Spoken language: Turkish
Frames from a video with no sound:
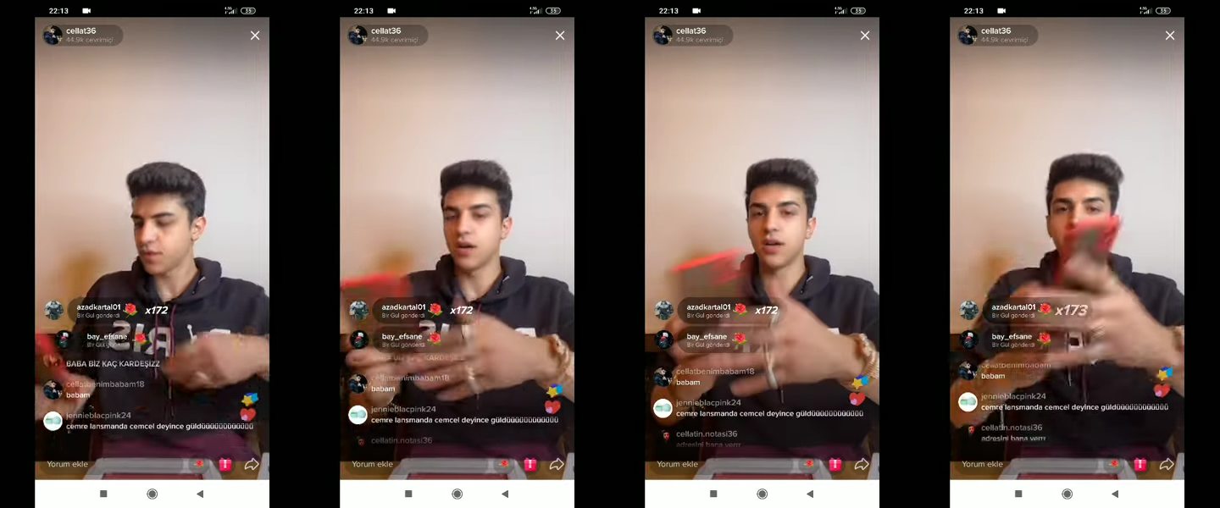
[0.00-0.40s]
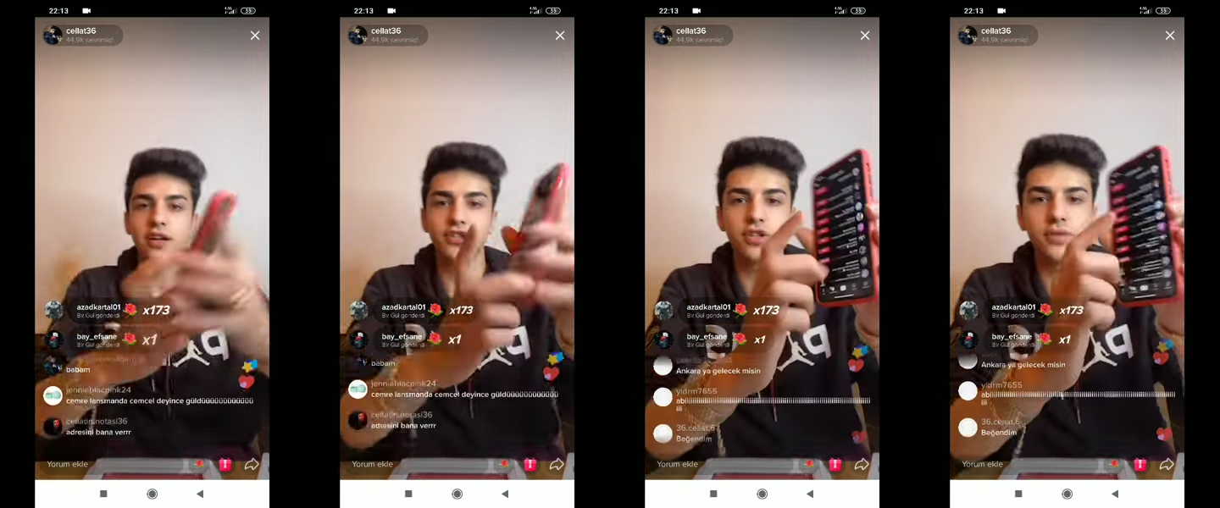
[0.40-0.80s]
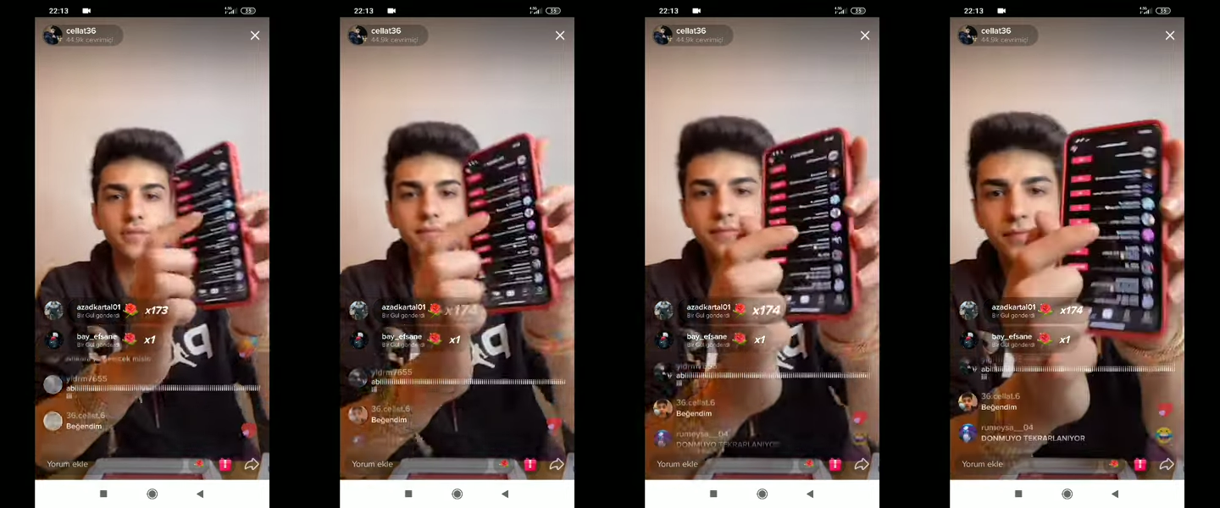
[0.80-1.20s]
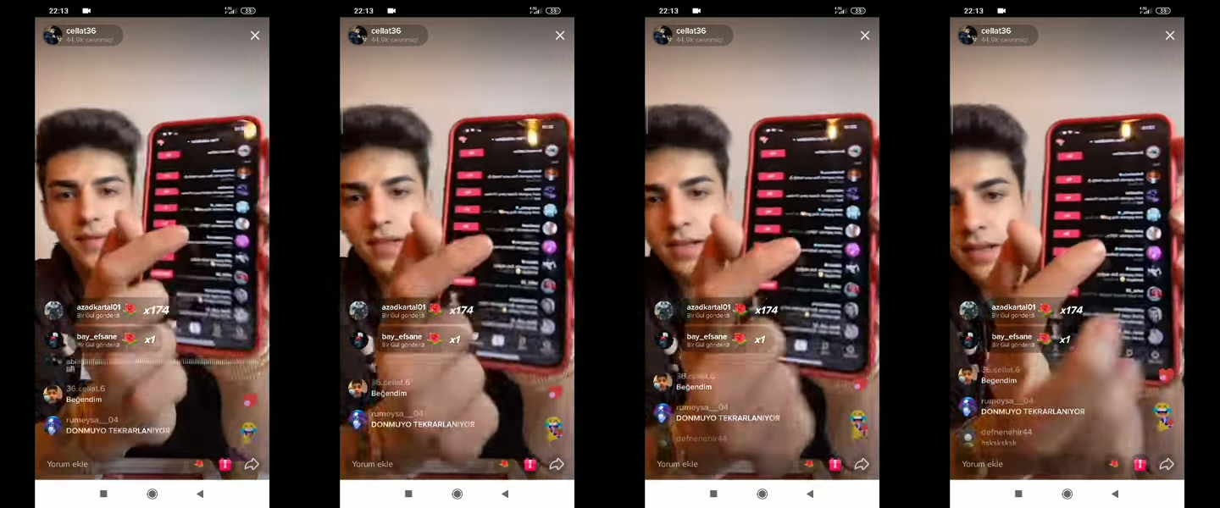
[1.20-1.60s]
Aha da açtım.
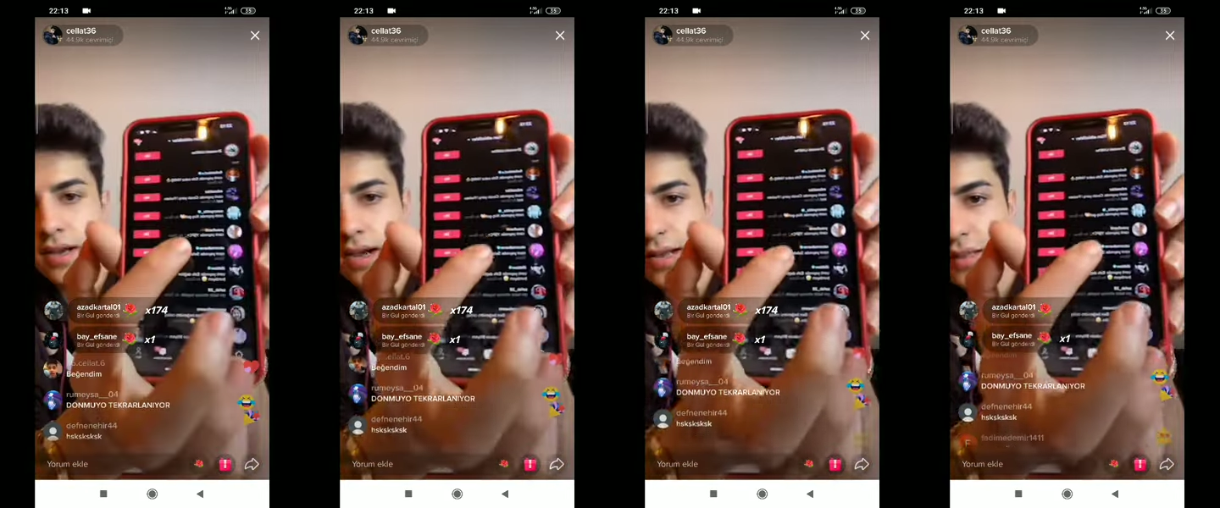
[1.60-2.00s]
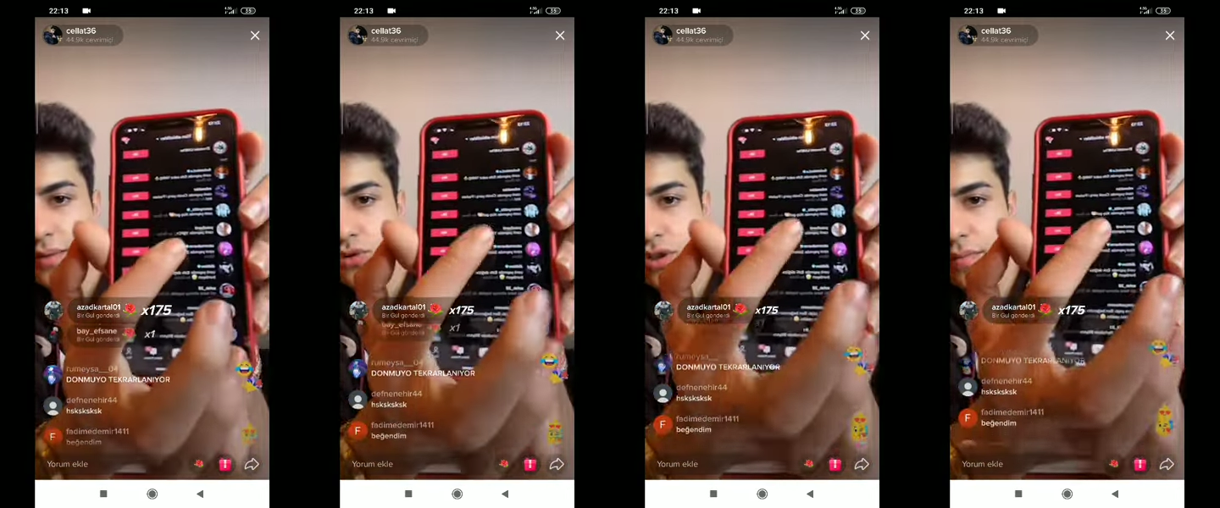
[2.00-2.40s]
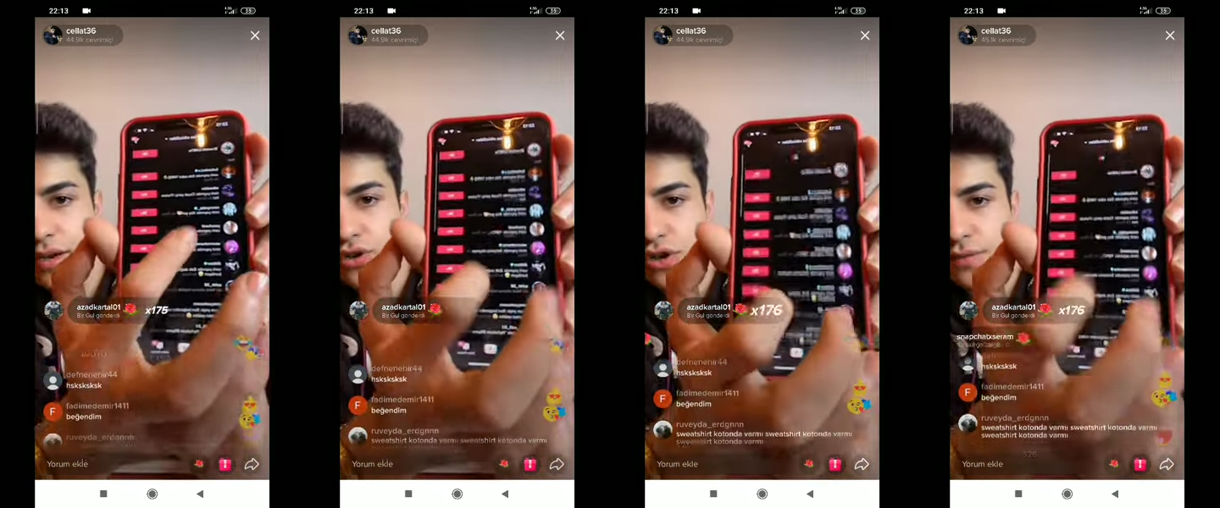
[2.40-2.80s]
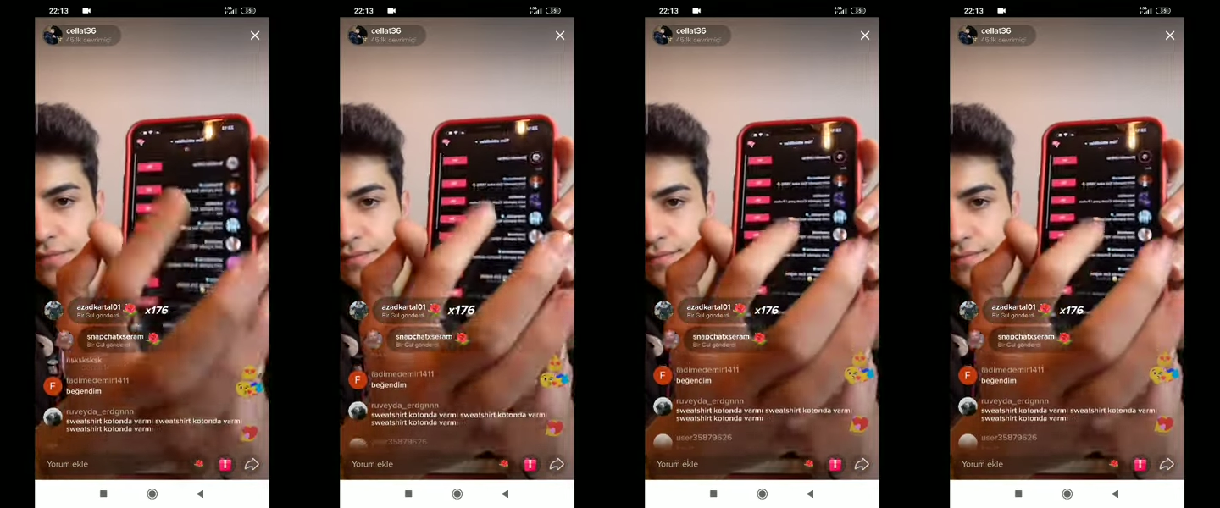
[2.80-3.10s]
Aha da buradan bakıyorum.